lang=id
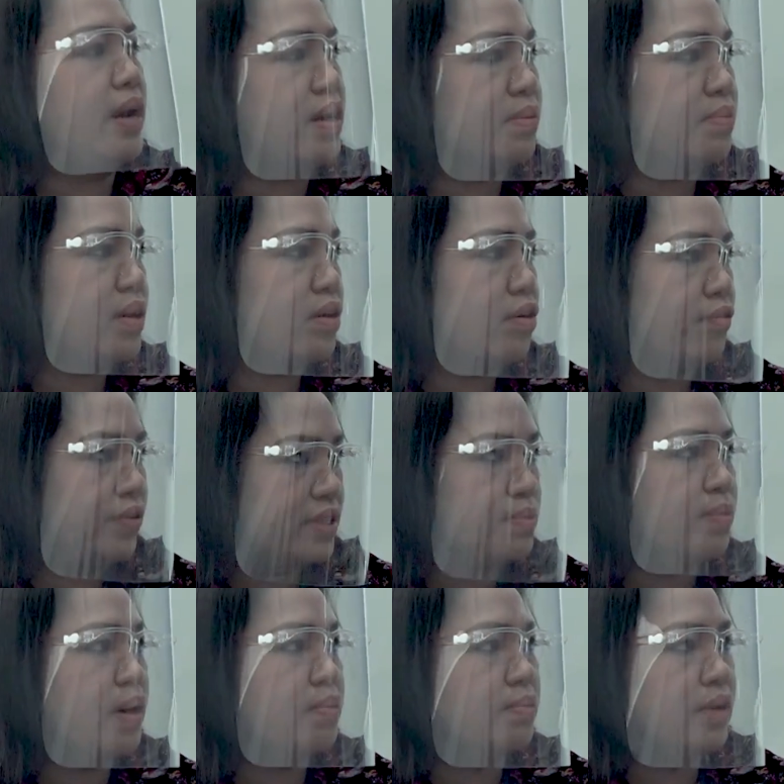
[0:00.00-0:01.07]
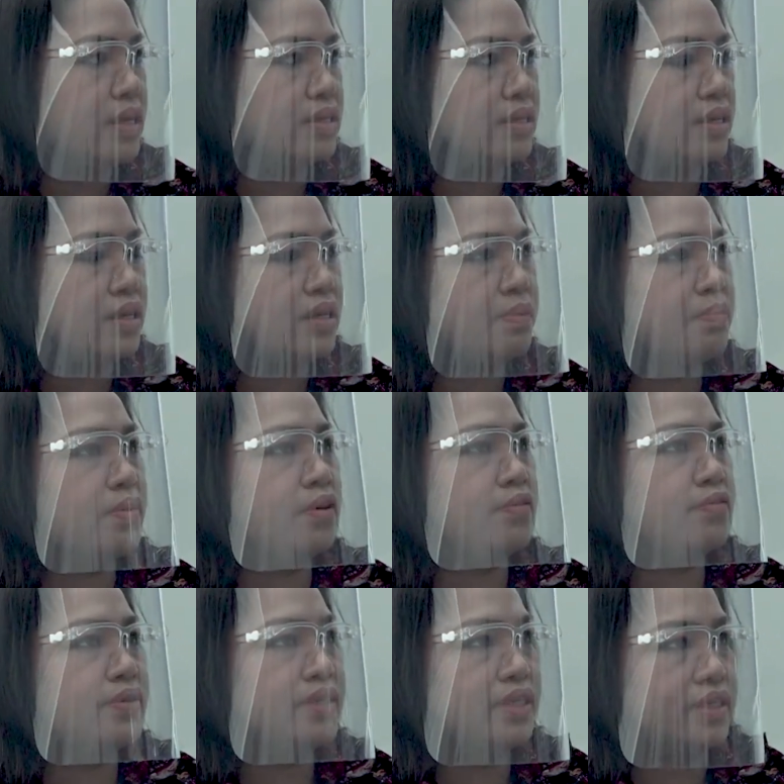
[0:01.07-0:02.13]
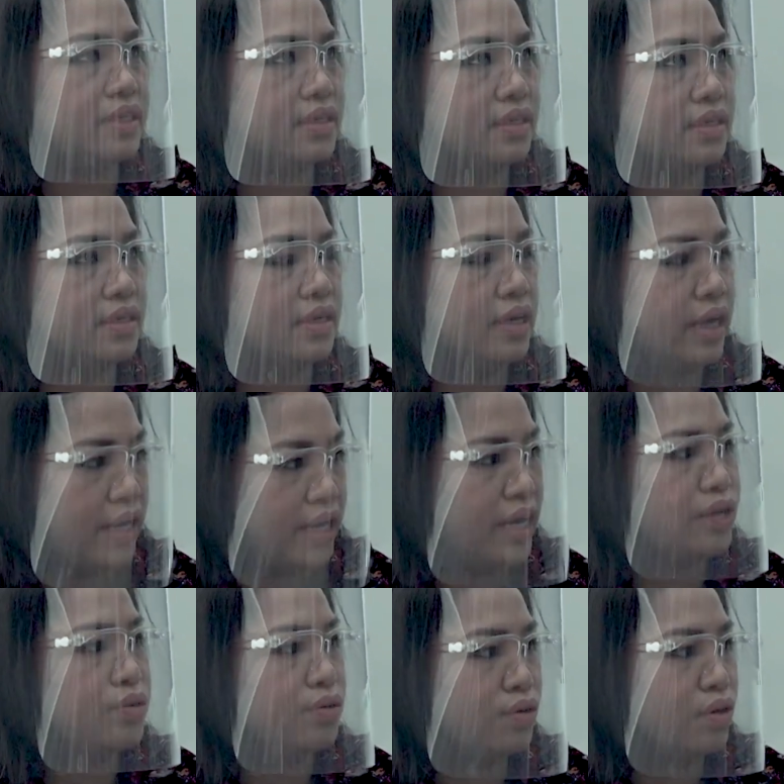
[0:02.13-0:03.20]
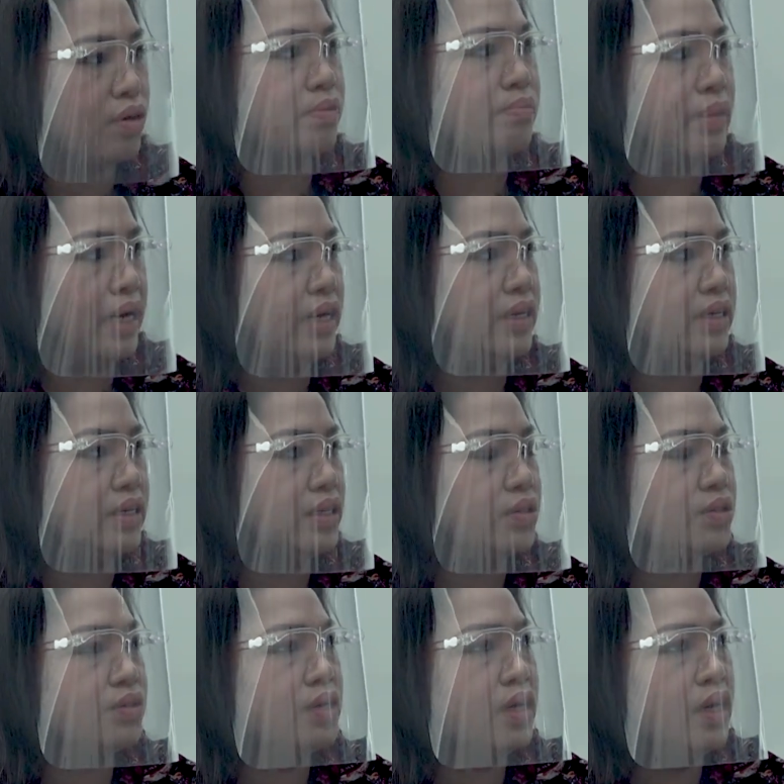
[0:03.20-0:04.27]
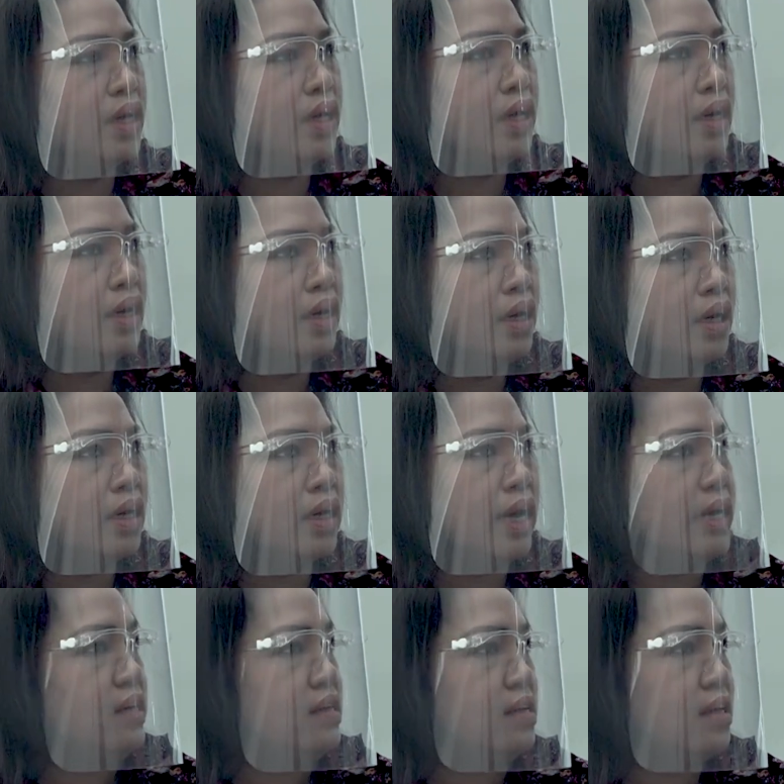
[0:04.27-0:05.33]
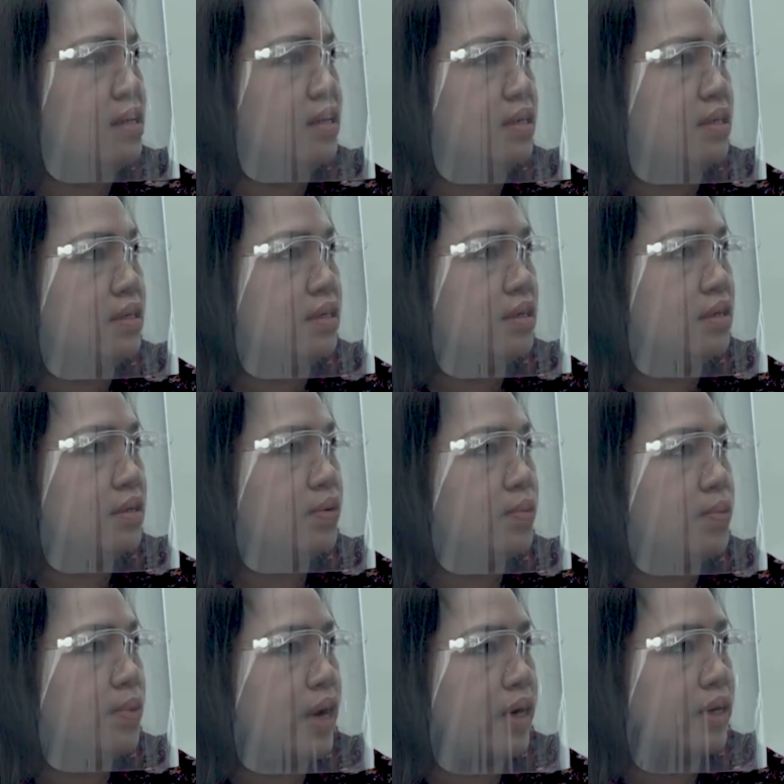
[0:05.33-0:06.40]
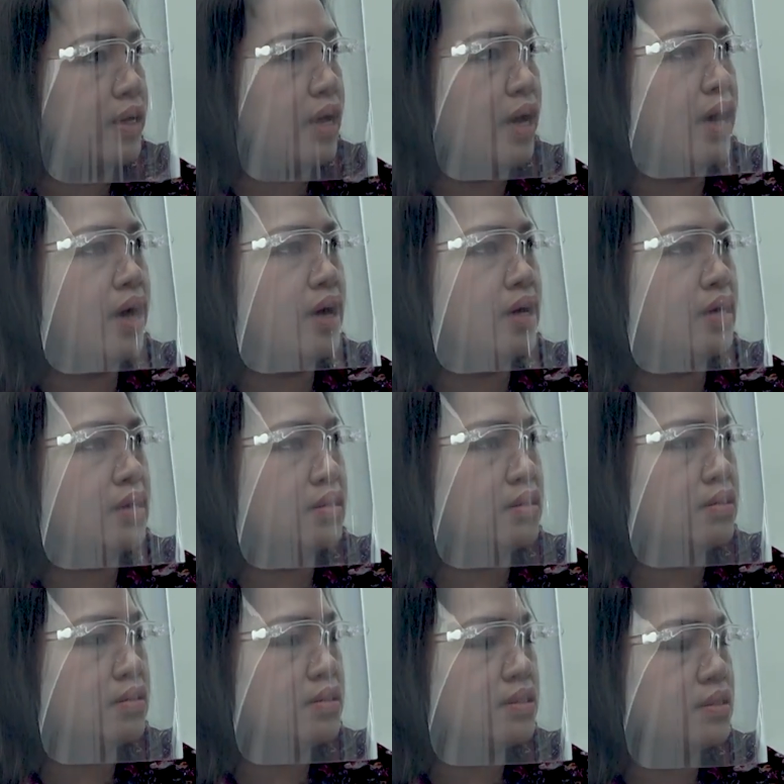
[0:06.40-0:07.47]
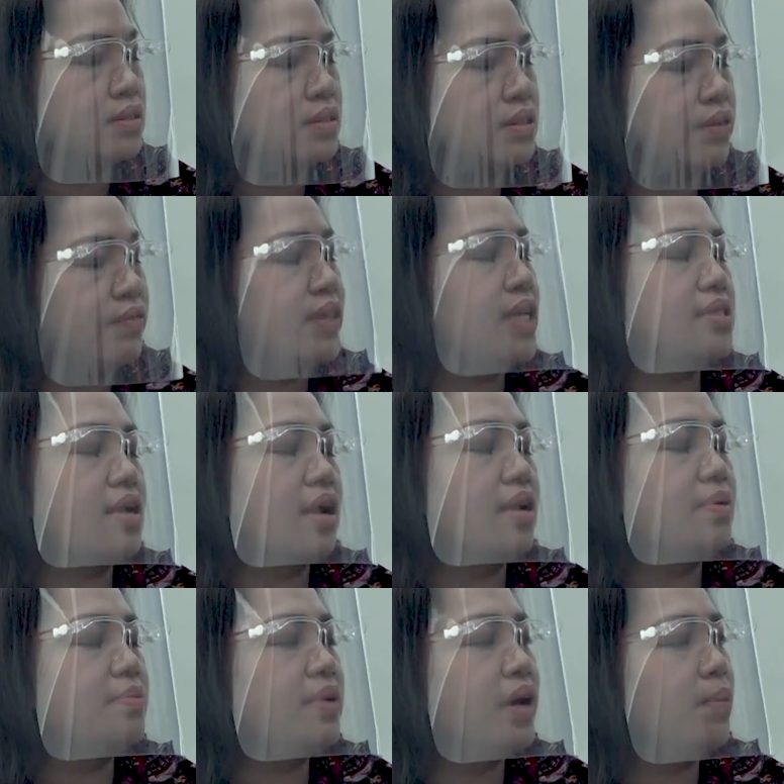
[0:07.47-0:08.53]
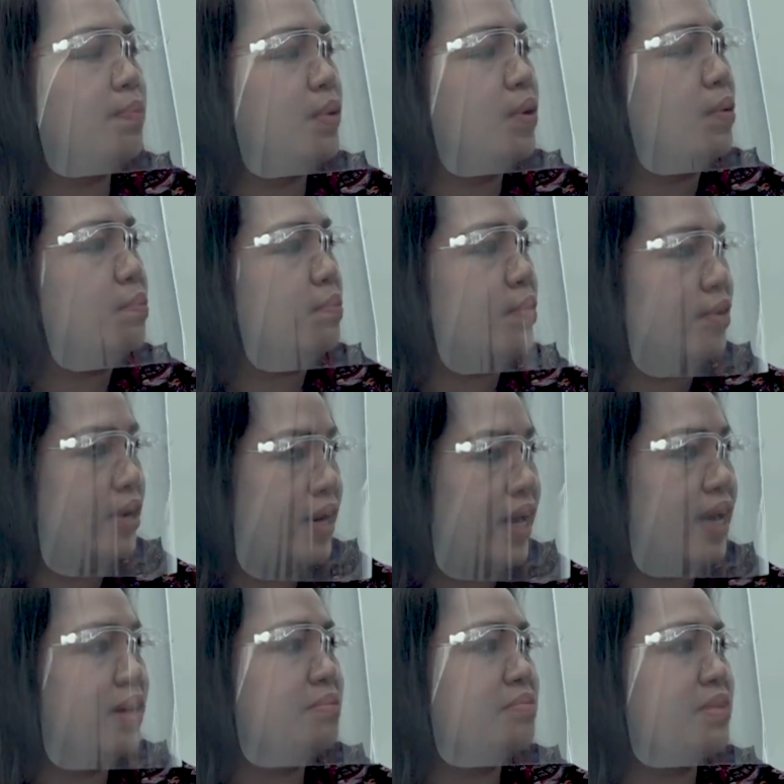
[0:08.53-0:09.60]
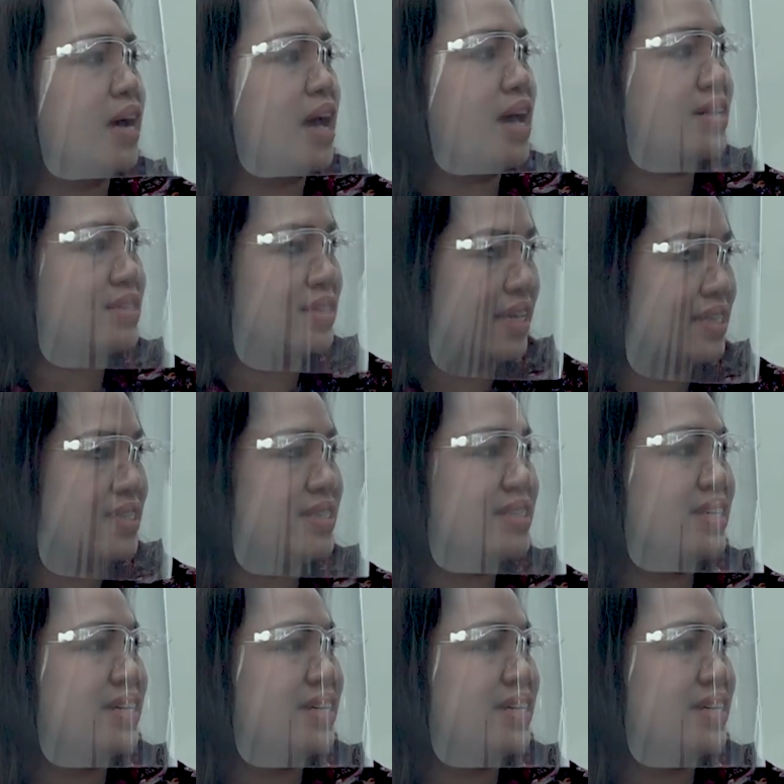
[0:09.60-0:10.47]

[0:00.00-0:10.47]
pandemi COVID-19 ini yeah. di yeah, yeah. era new normal ini tuh yeah. kan uh, warga Sivitas Akademika belum boleh mengakses